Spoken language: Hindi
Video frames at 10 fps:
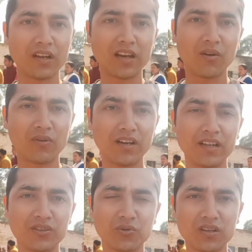गया ग्राउंड
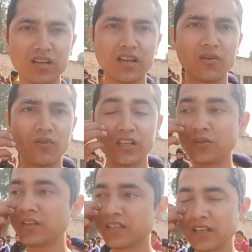नहीं है छोटा सा ग्राउंड है
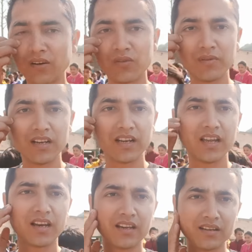तो नीचे ग्राउंड में
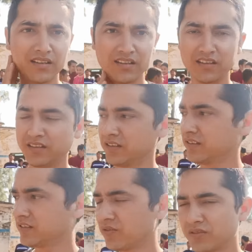लेके आ रहे
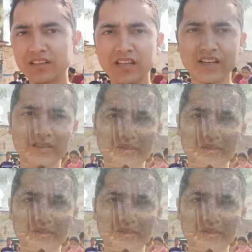हैं चलो चलते हैं